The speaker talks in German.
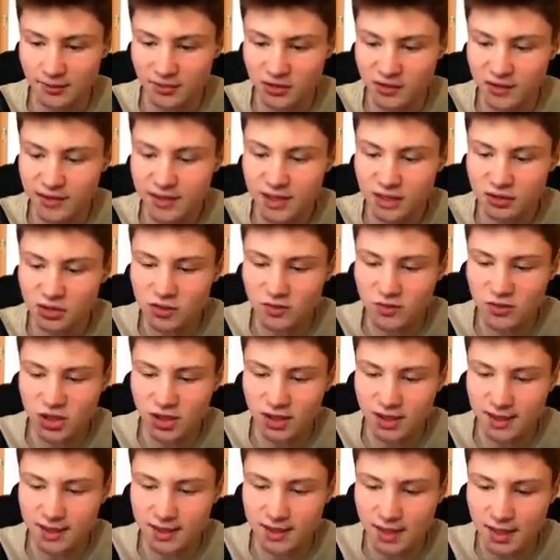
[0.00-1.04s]
aber sowas ist natürlich
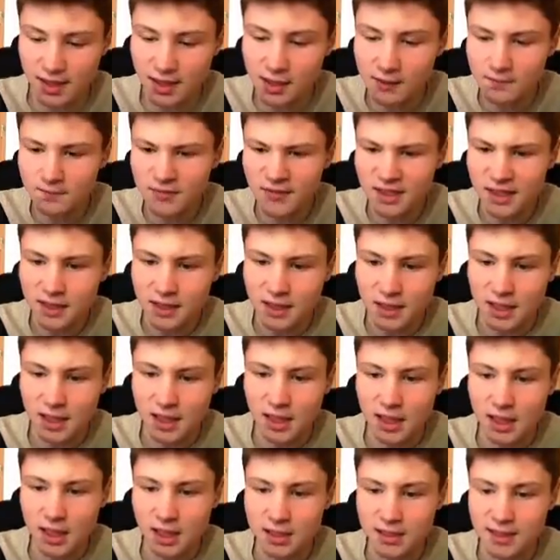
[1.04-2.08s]
besonders geil.
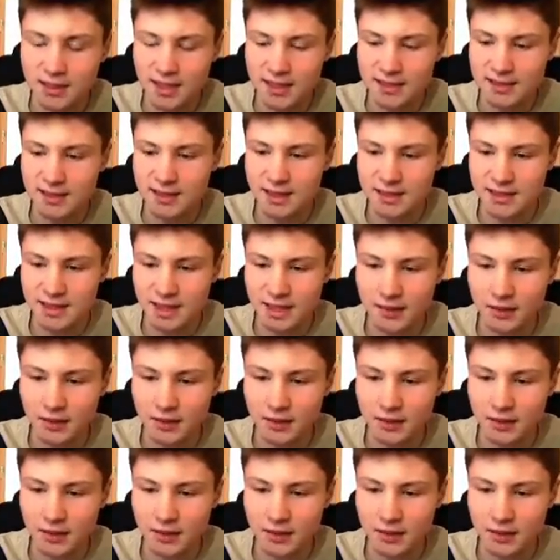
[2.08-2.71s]
Äh, den esse ich jetzt